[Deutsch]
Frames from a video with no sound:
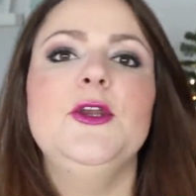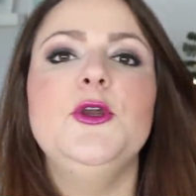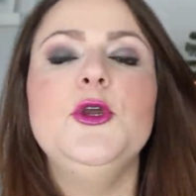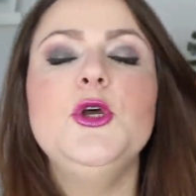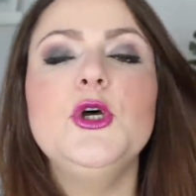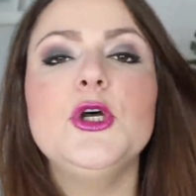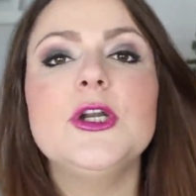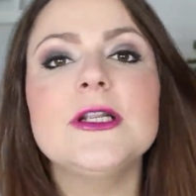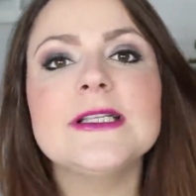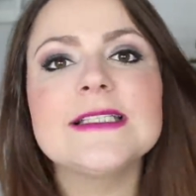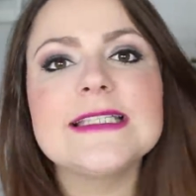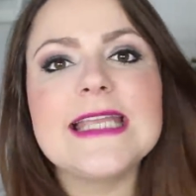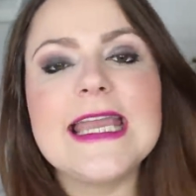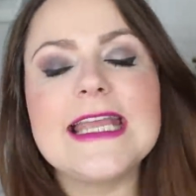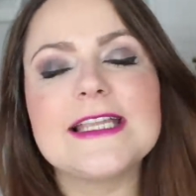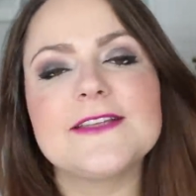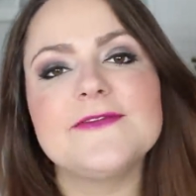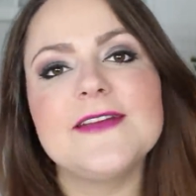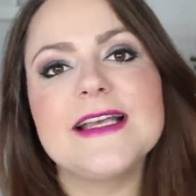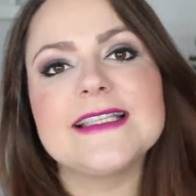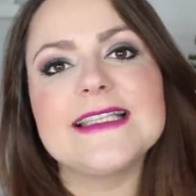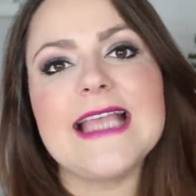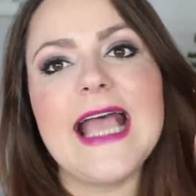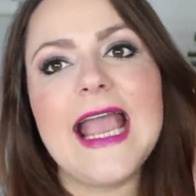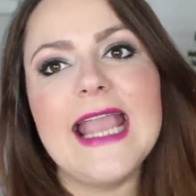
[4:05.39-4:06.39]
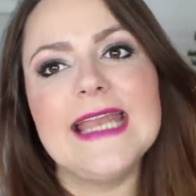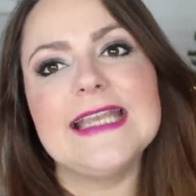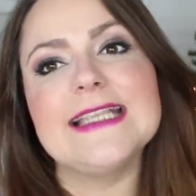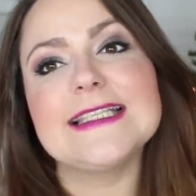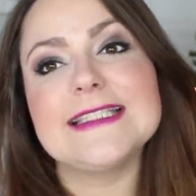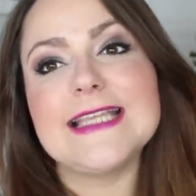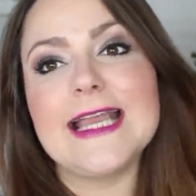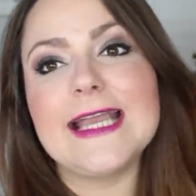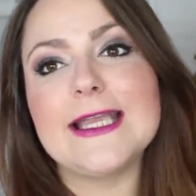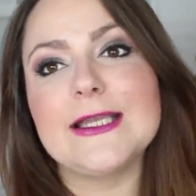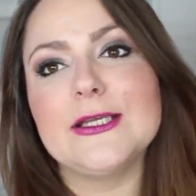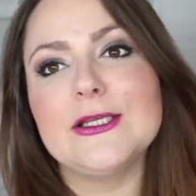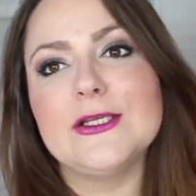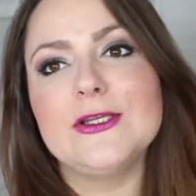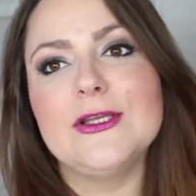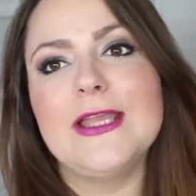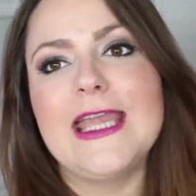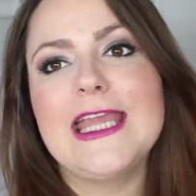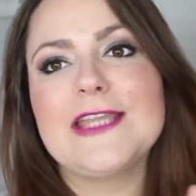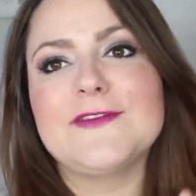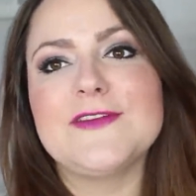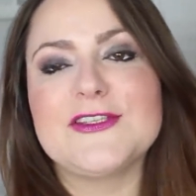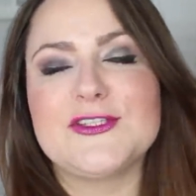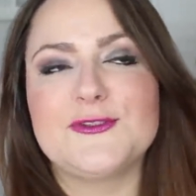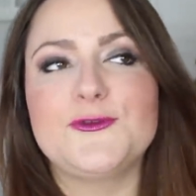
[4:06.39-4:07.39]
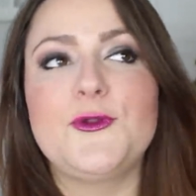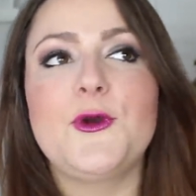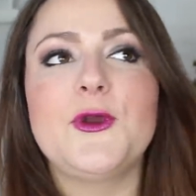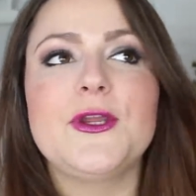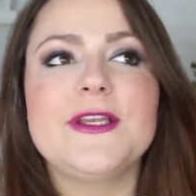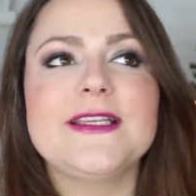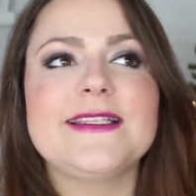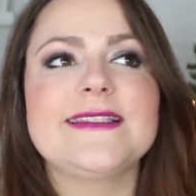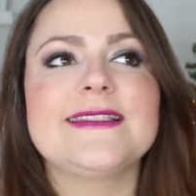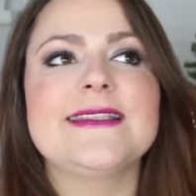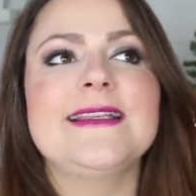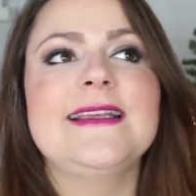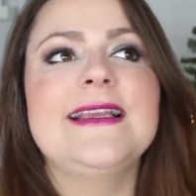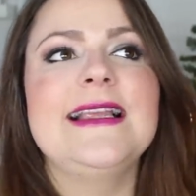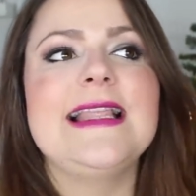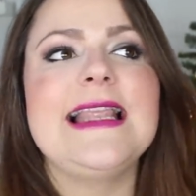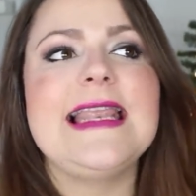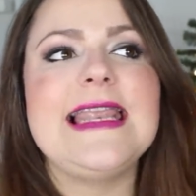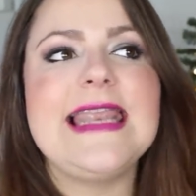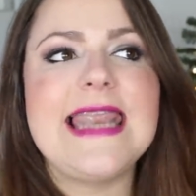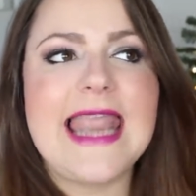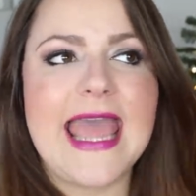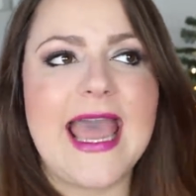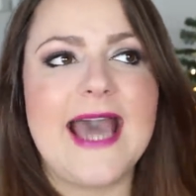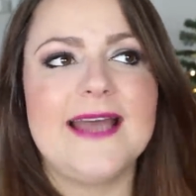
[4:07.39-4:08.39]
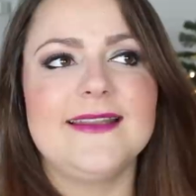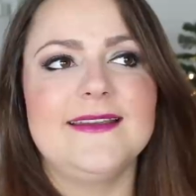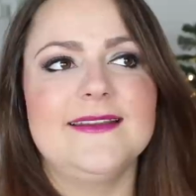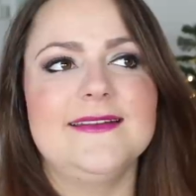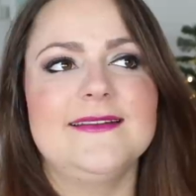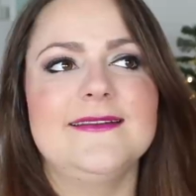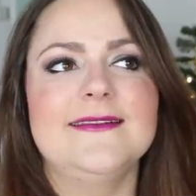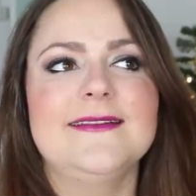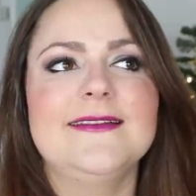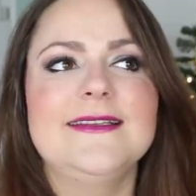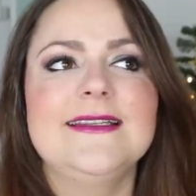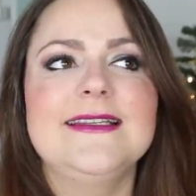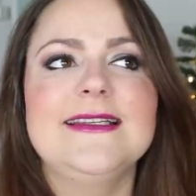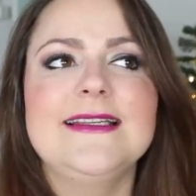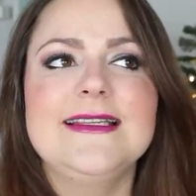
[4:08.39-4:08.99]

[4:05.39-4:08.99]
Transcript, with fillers: Irgendetwas, eine Sache, etwas Neues lernen.